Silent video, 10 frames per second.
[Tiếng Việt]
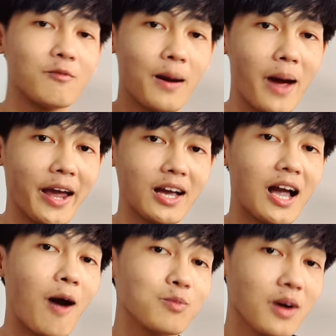và bạn
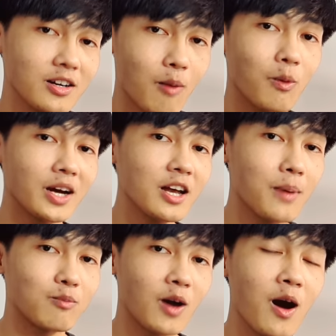học ở trong một cái lớp
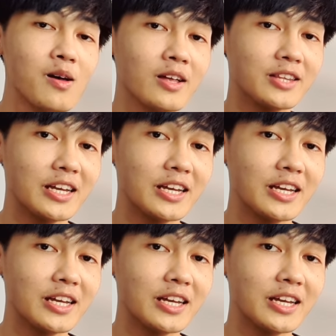học đó